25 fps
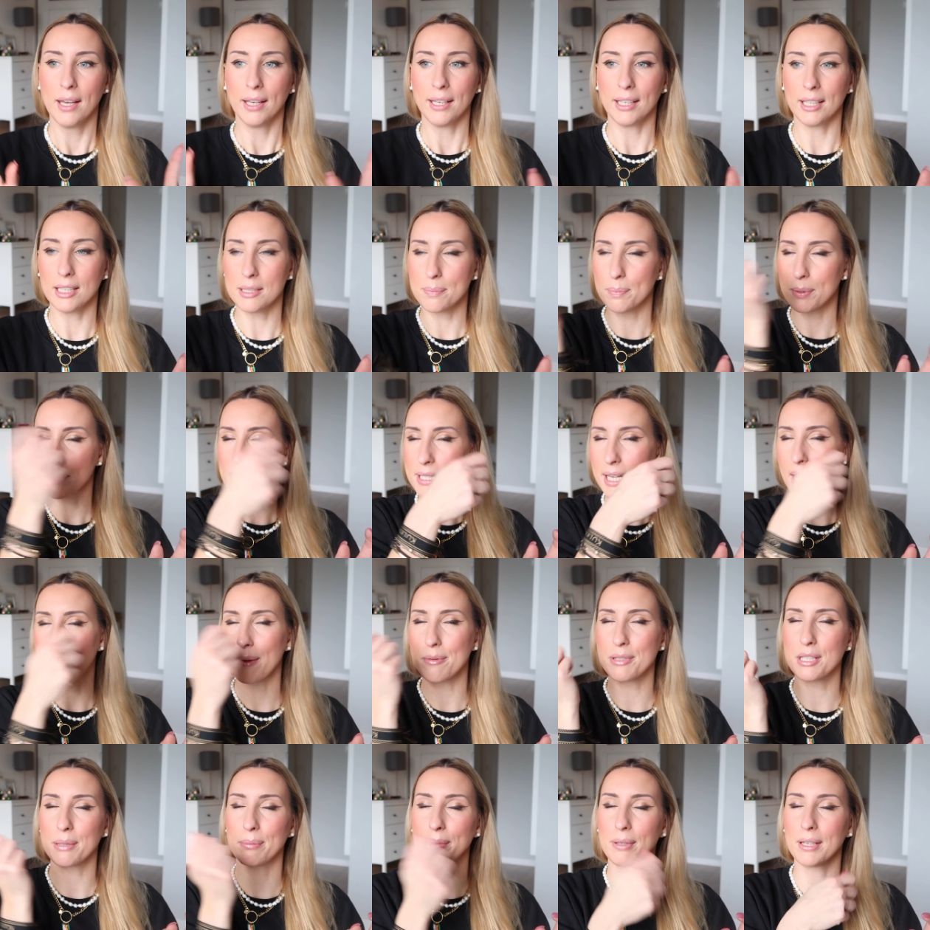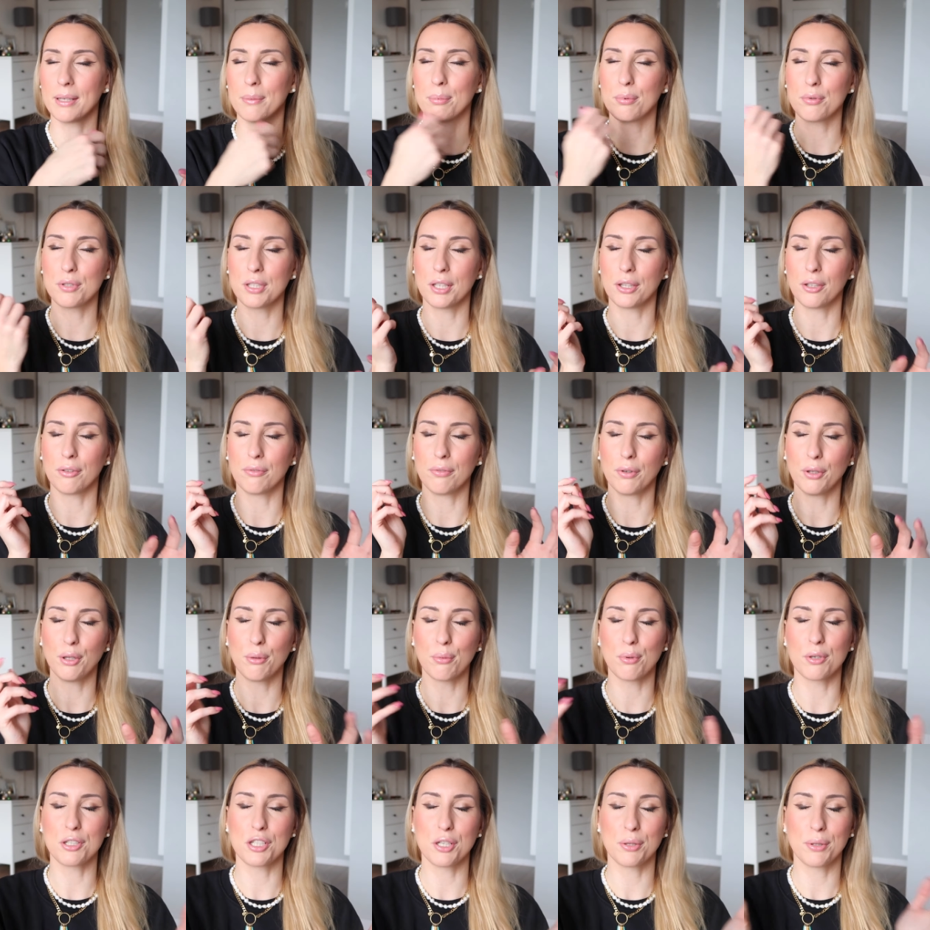i spryskałam sobie buzię tą wodą
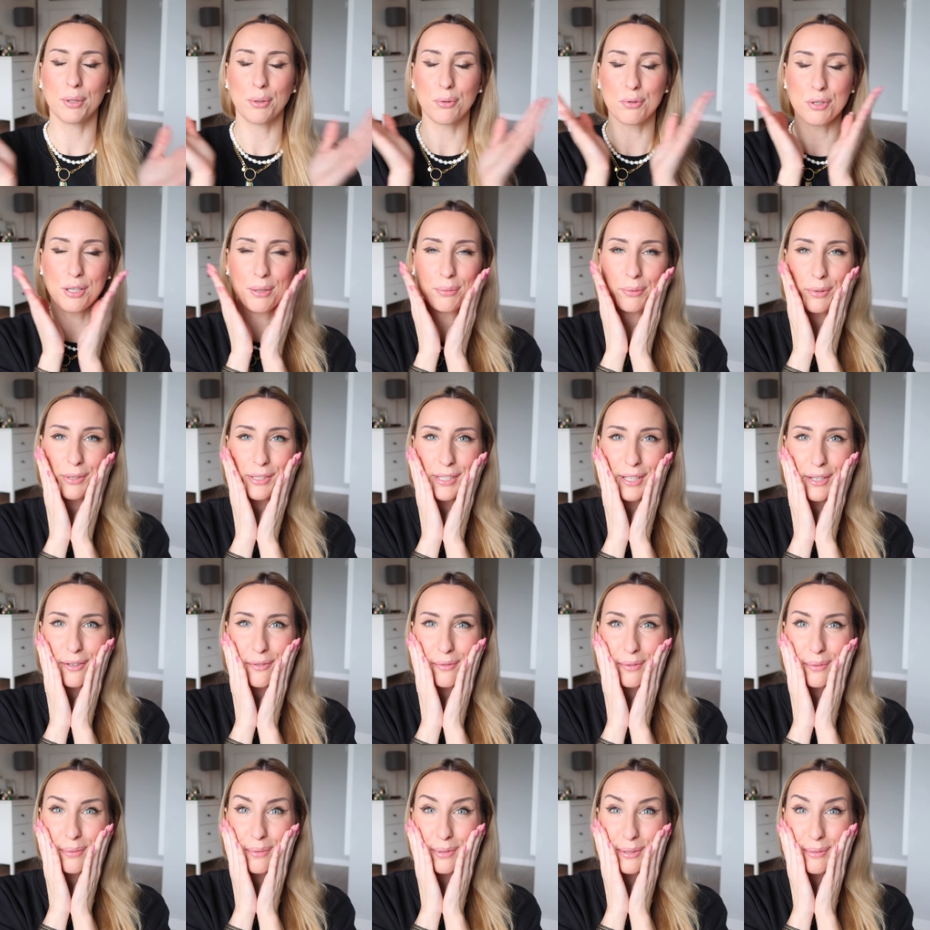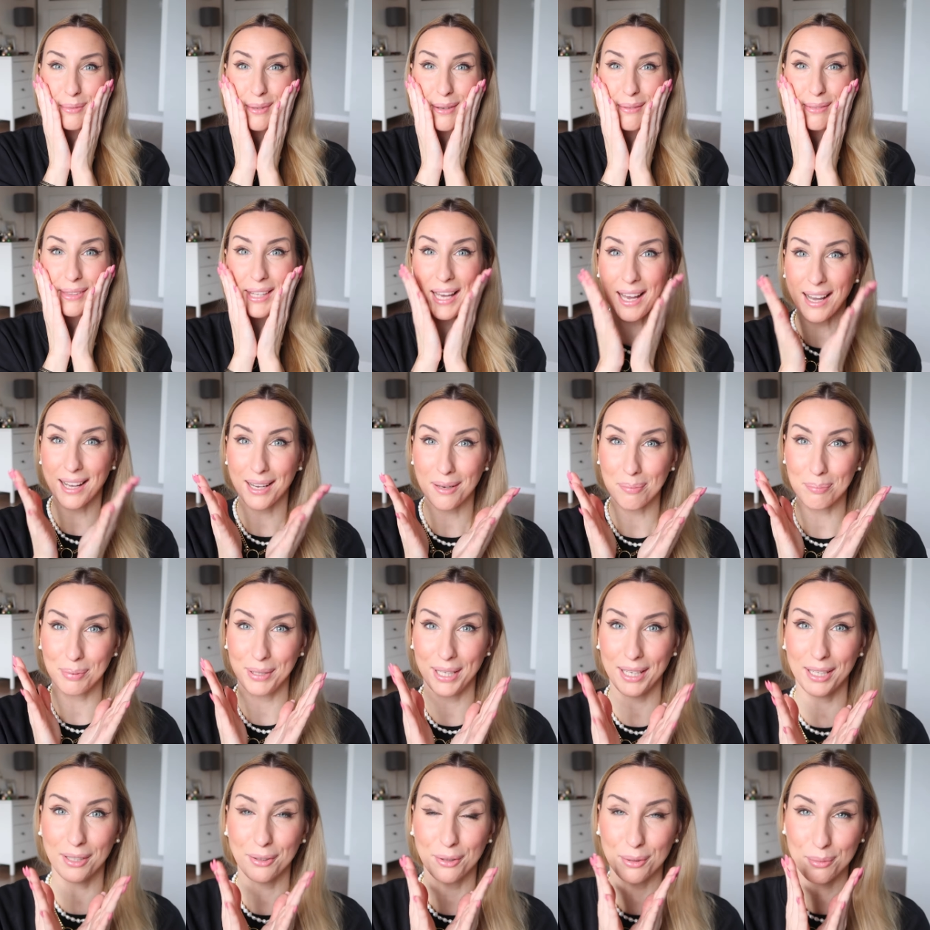różaną, użyłam do serum i po prostu miałam tak
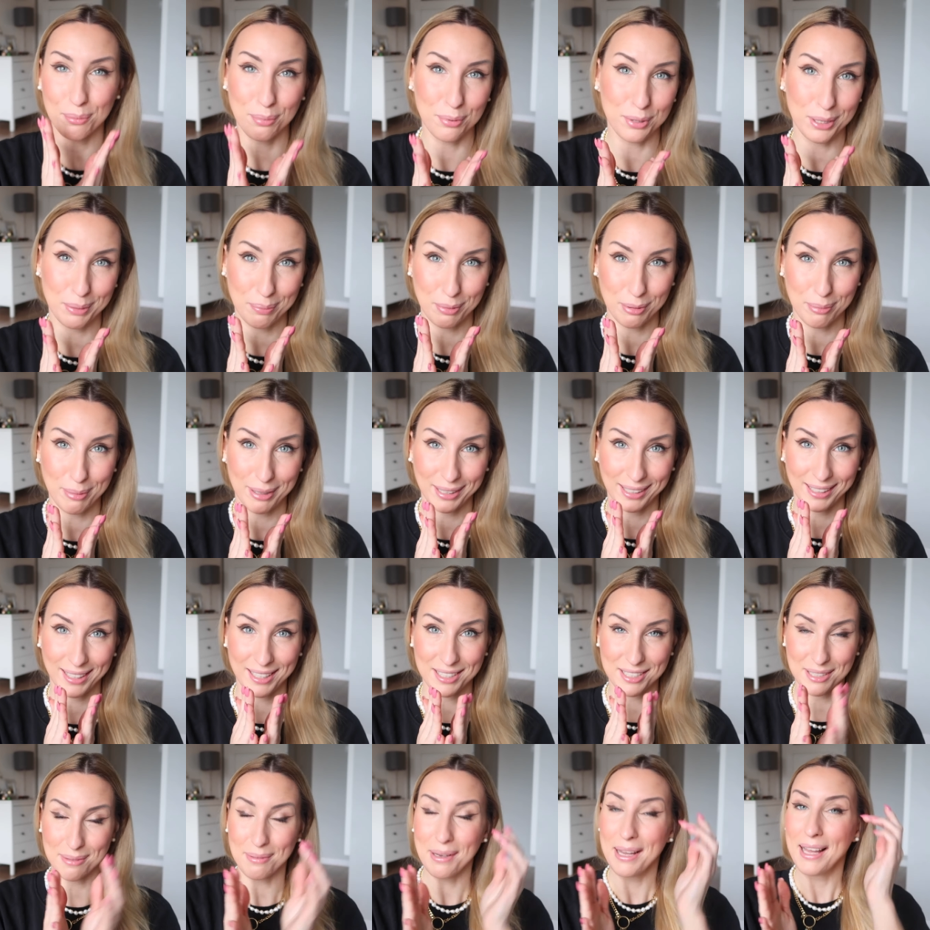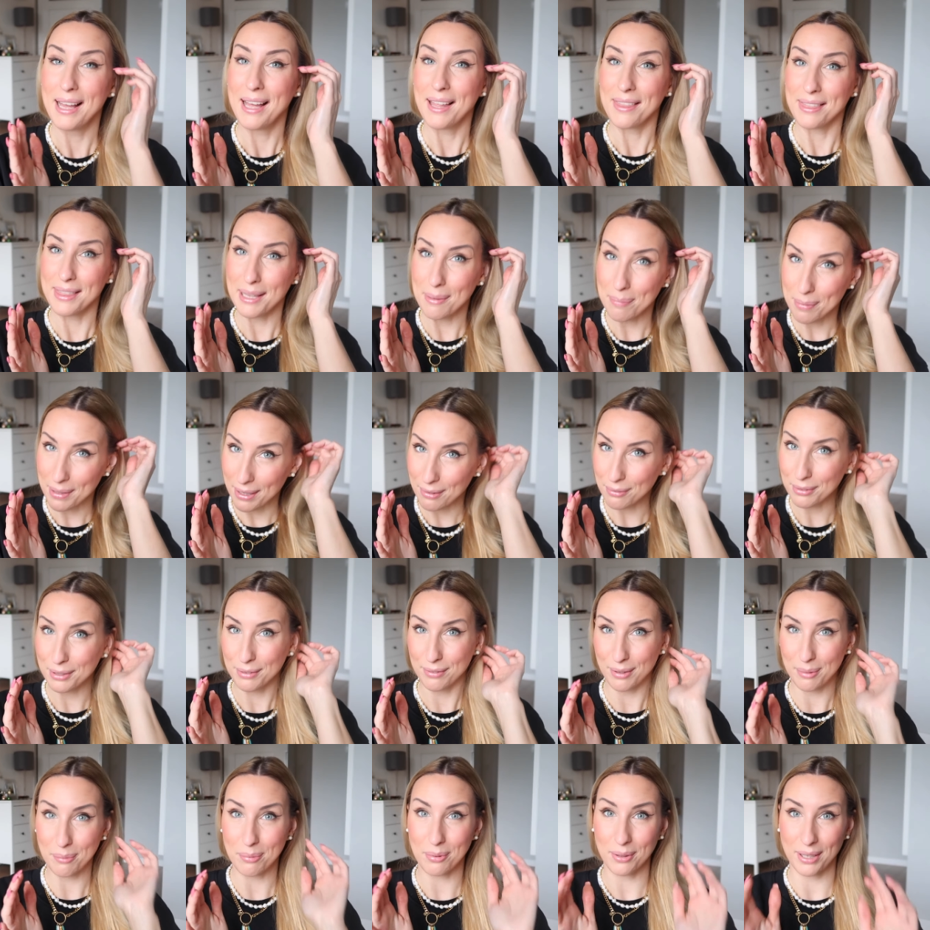piękną buzię pod makijażem, naprawdę
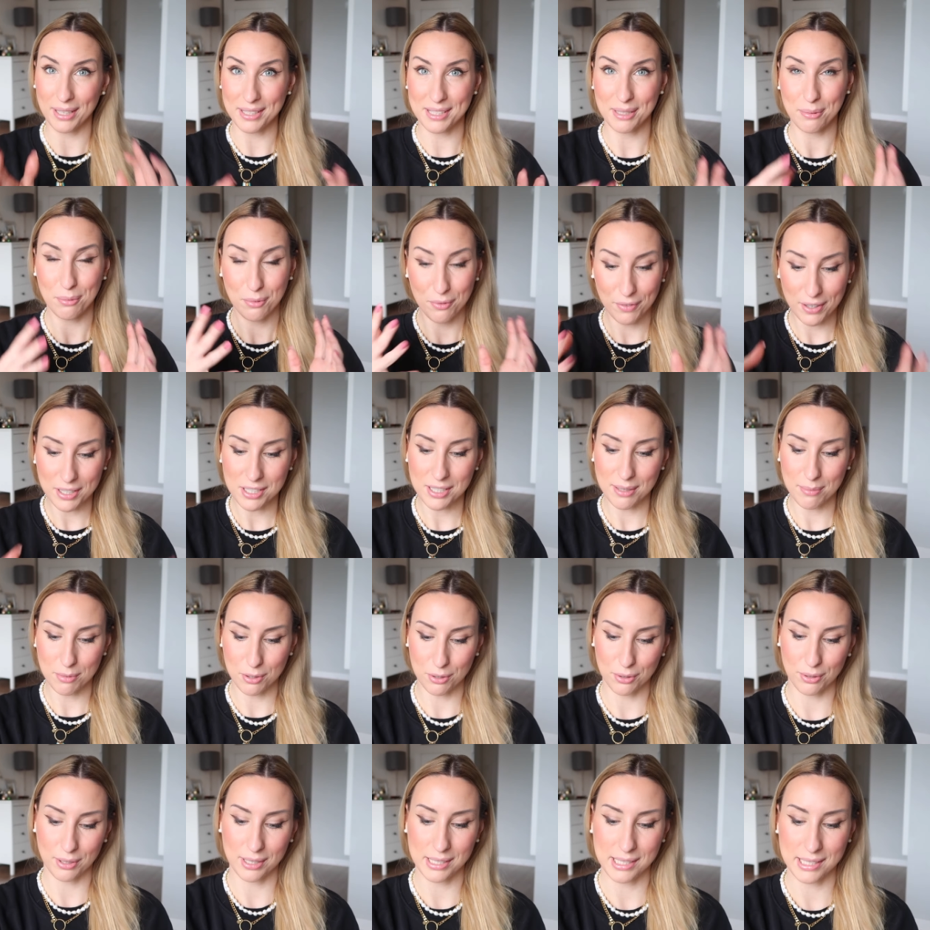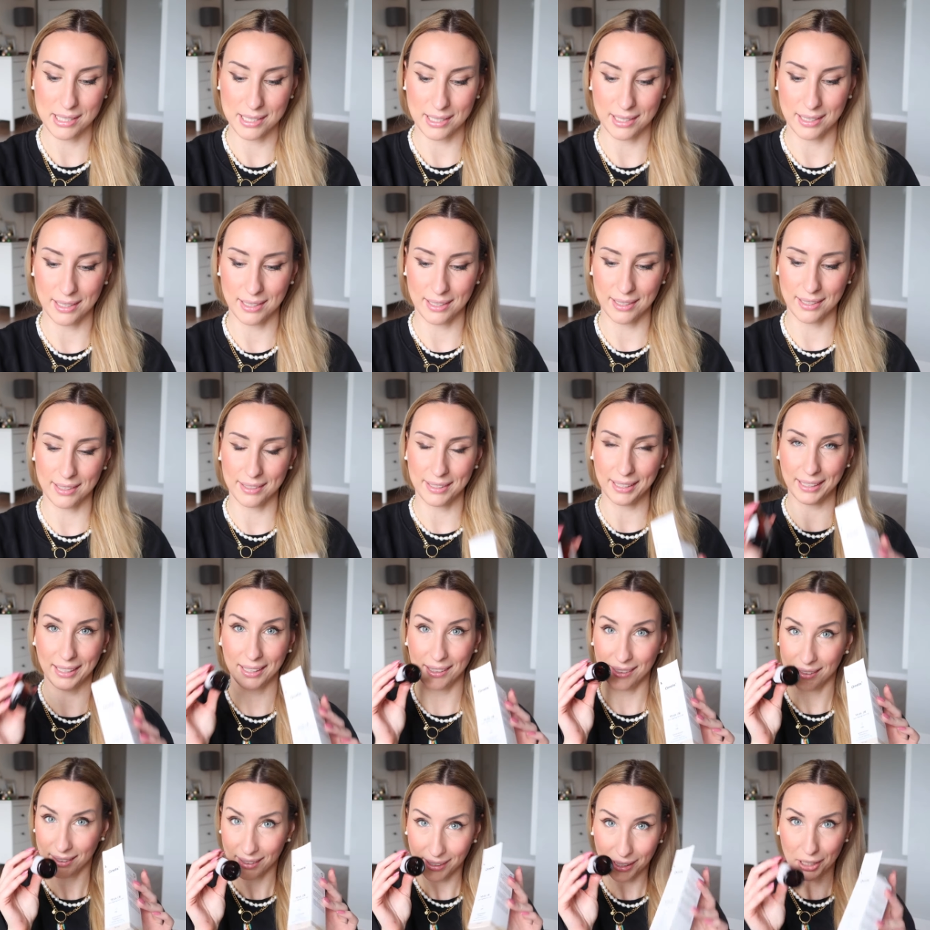Wam polecam, uważam, że to jest e,
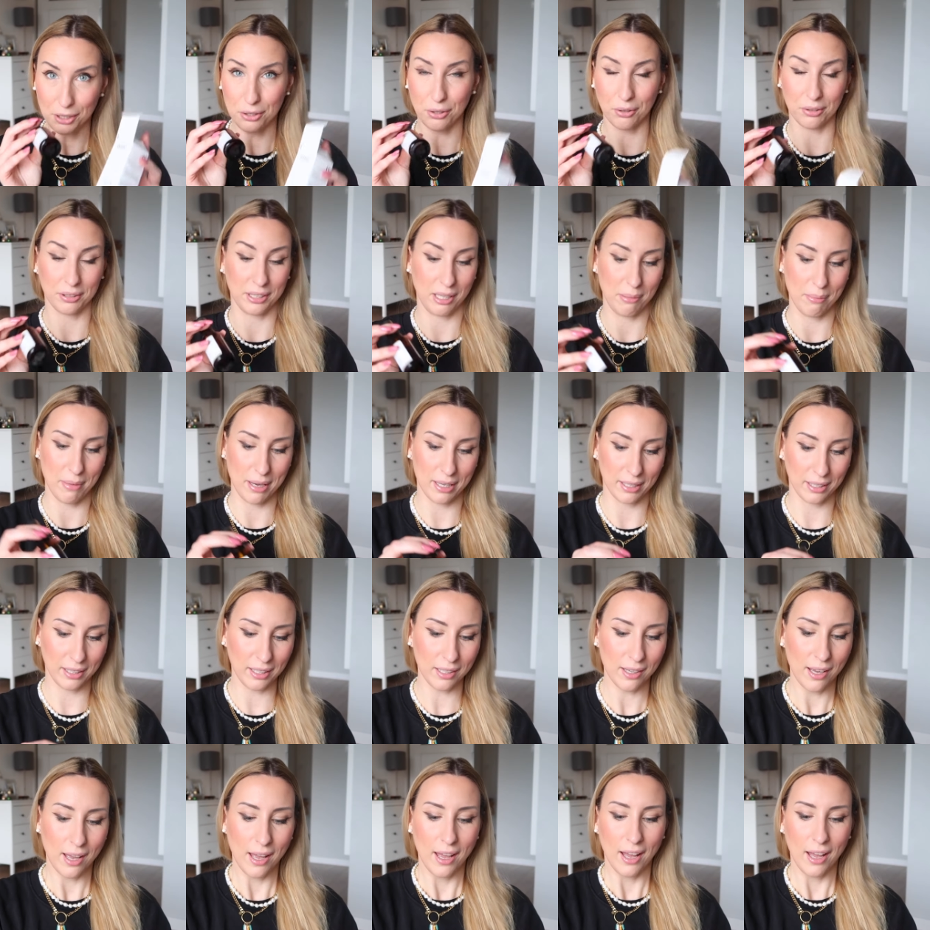taki hicior tej marki,